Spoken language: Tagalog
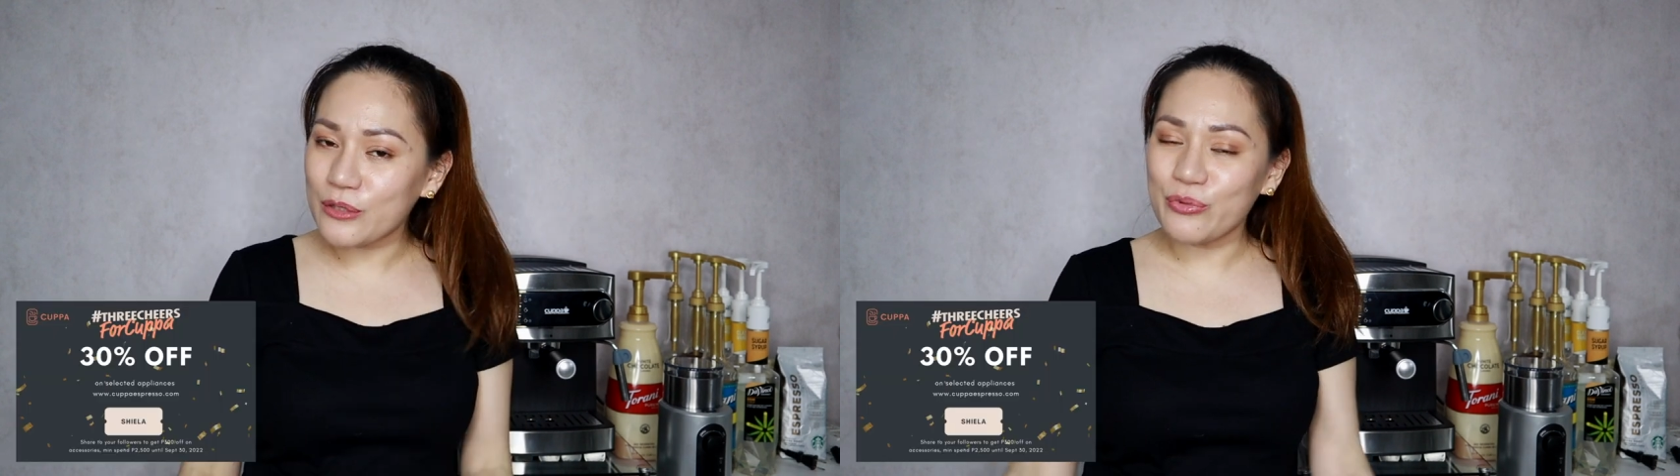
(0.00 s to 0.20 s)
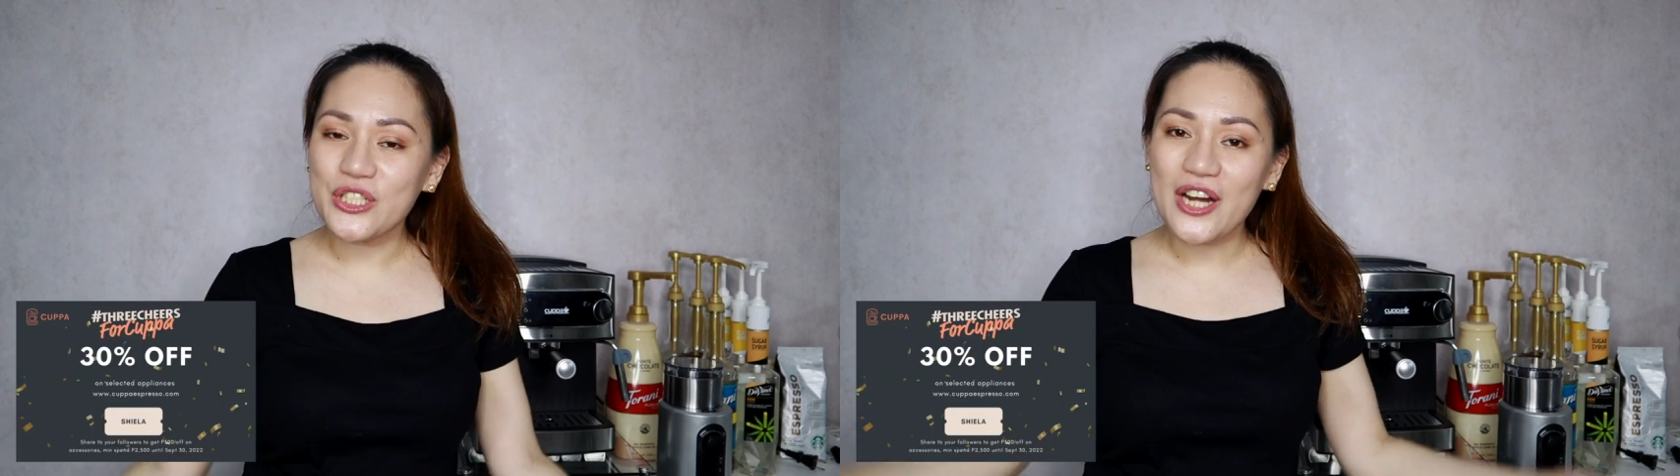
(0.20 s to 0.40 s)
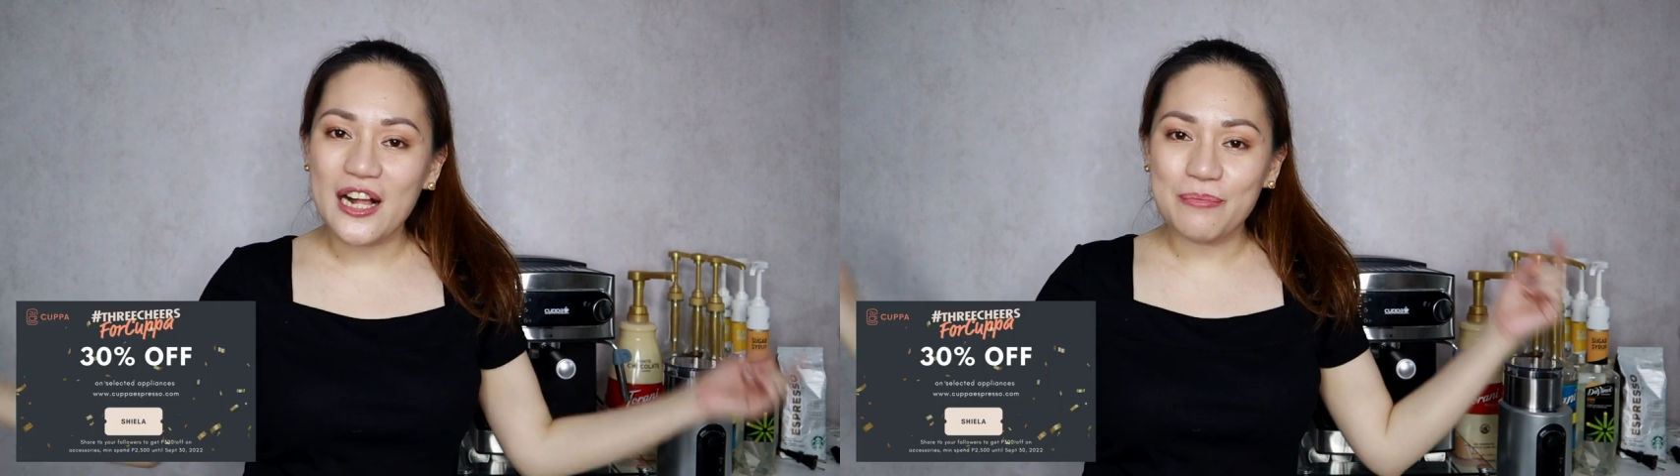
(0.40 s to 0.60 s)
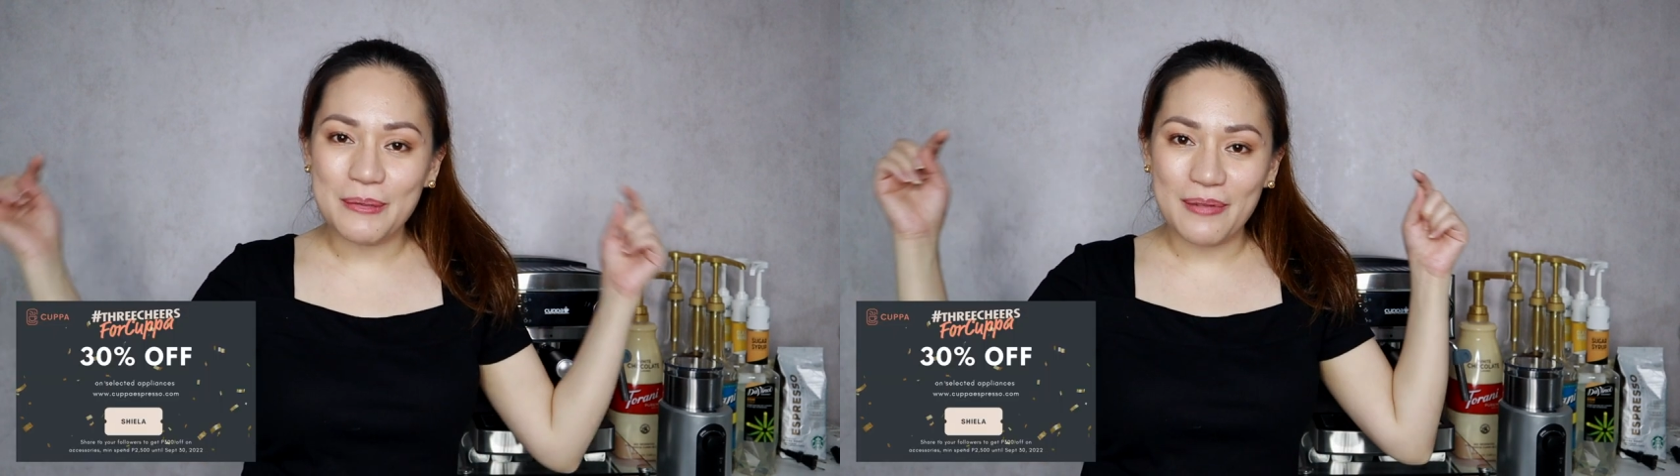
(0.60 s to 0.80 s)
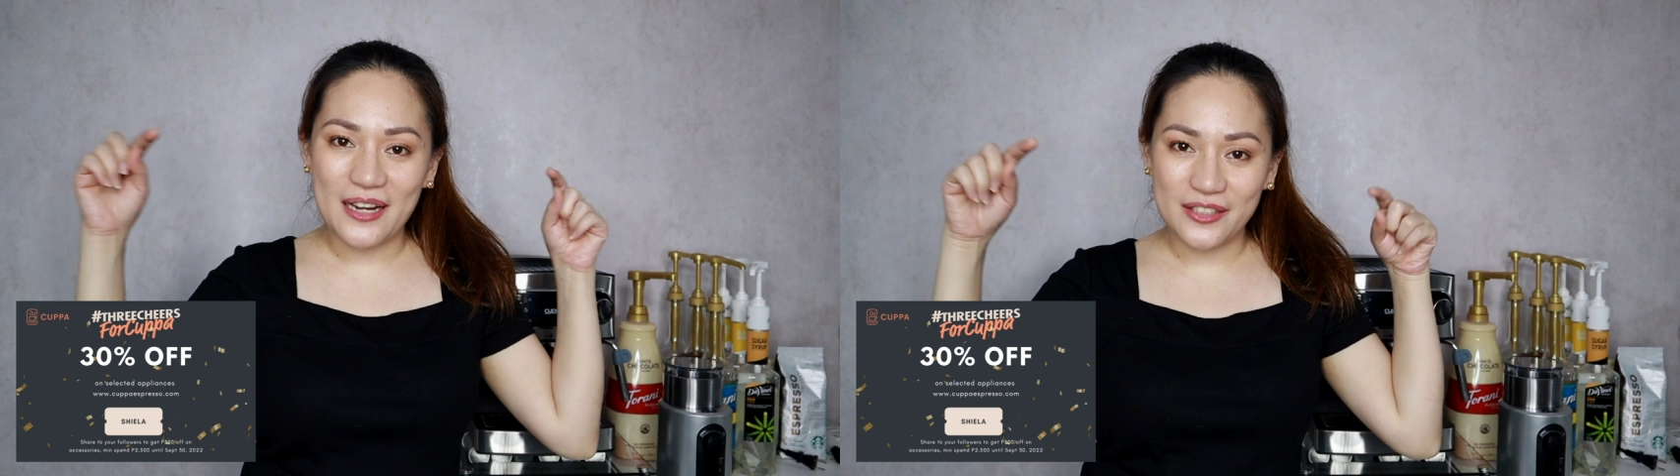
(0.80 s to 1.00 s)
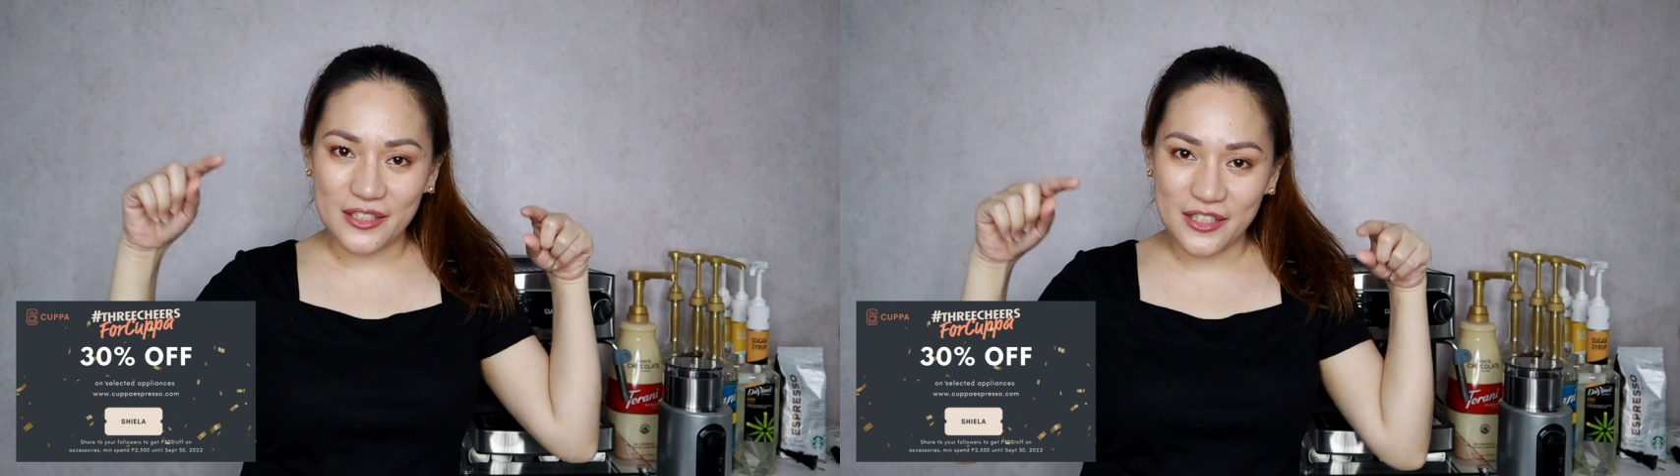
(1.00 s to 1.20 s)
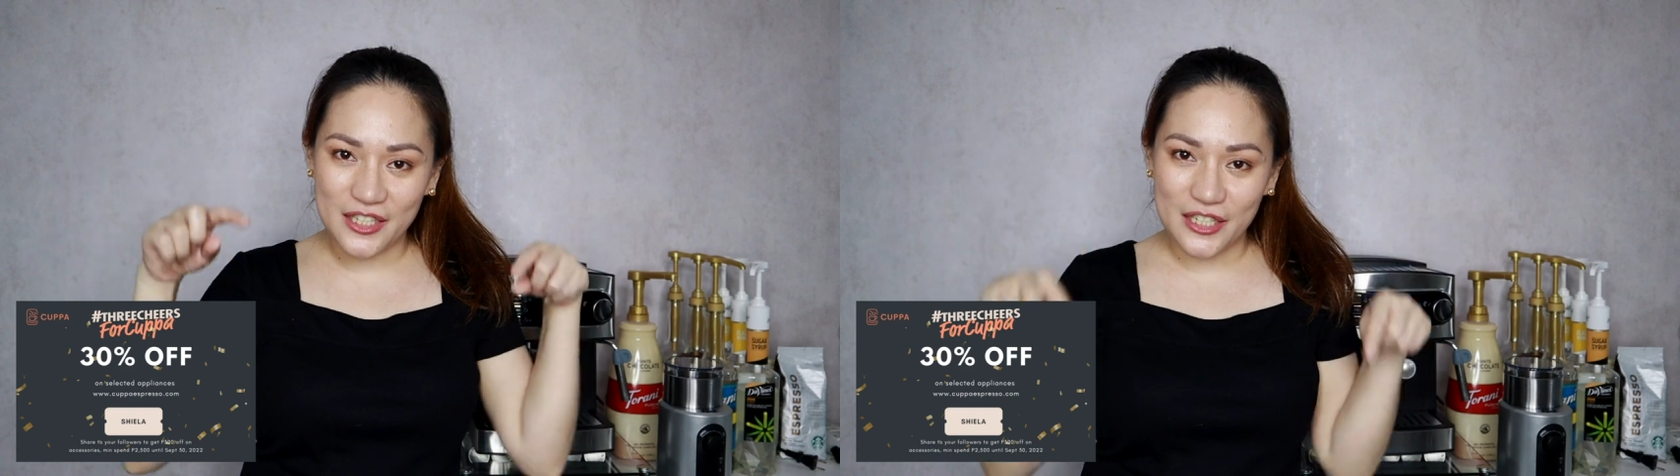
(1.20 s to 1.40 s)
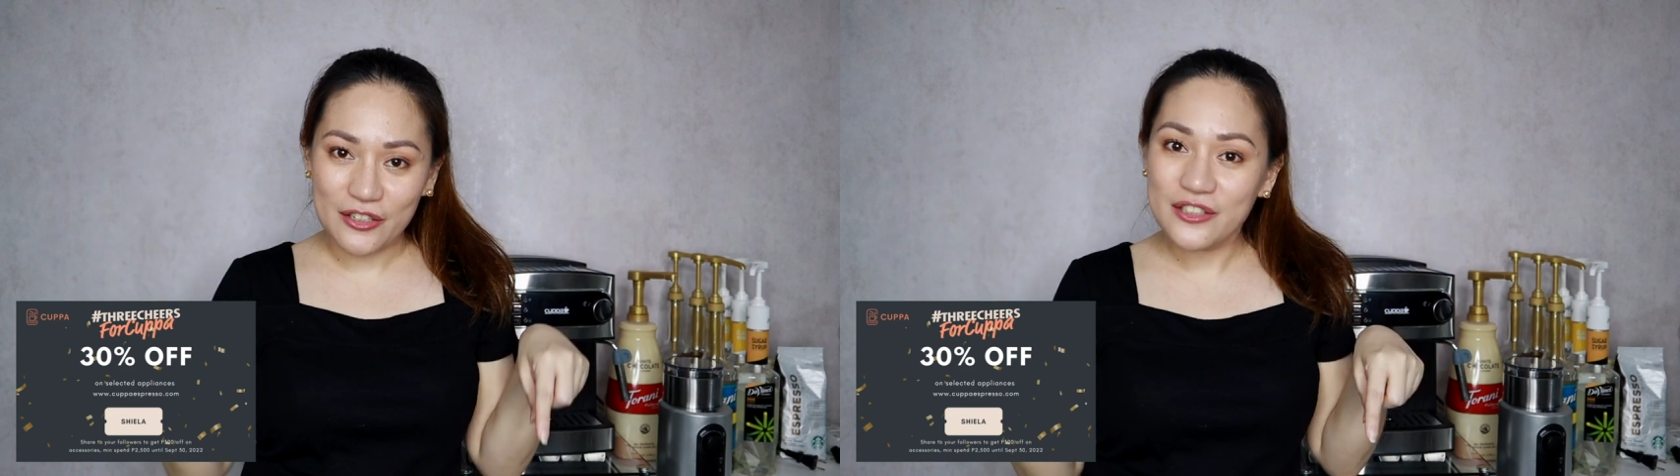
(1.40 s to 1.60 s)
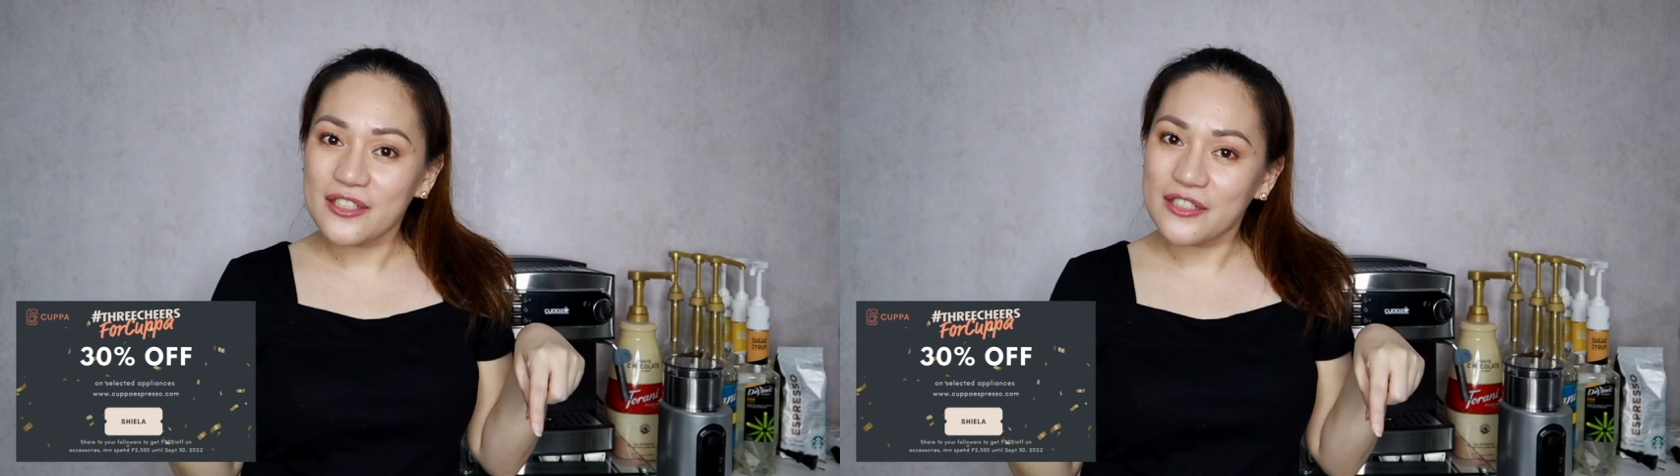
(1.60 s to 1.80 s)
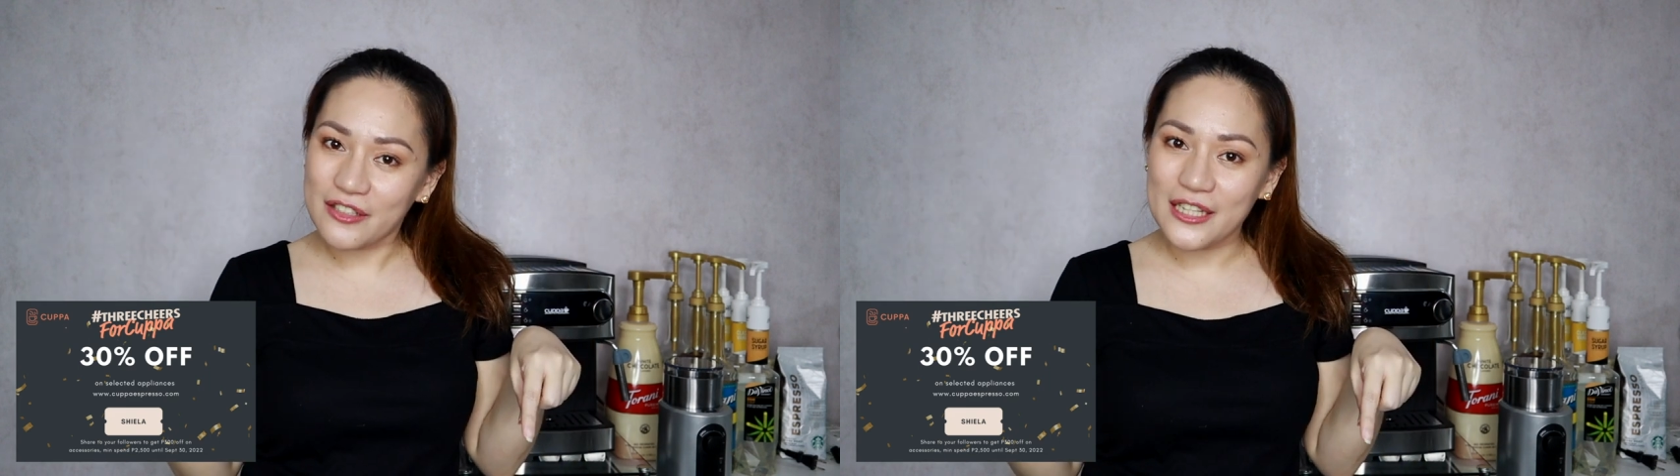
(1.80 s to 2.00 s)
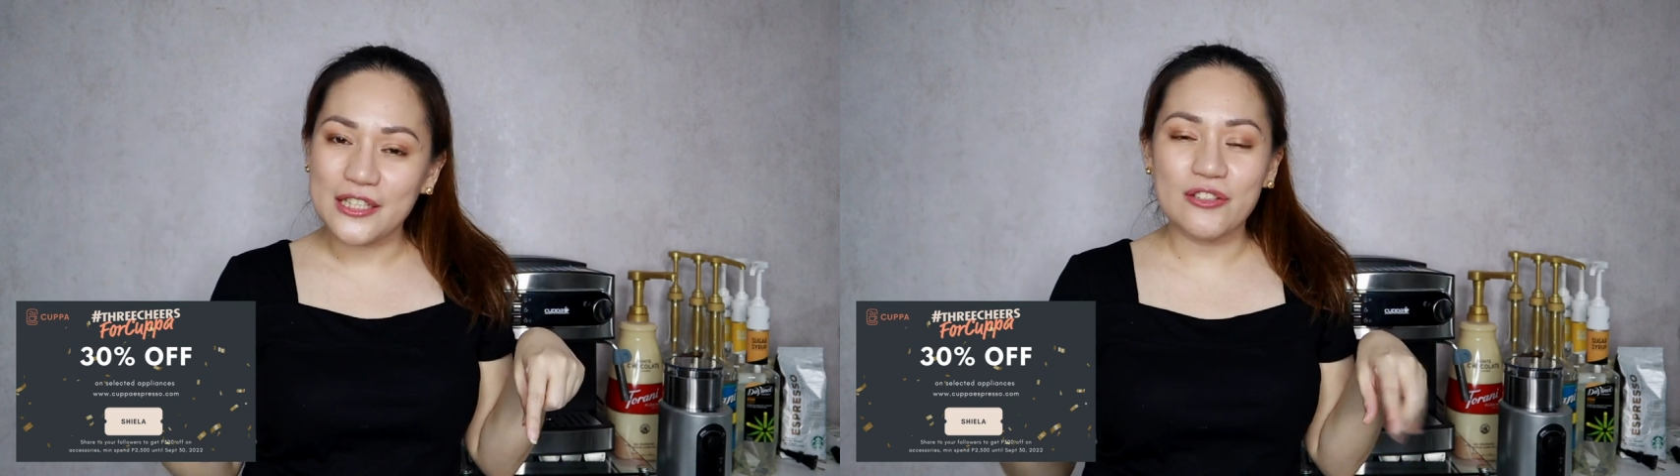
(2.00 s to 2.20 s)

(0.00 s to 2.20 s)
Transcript: which I'll be flashing here on the screen,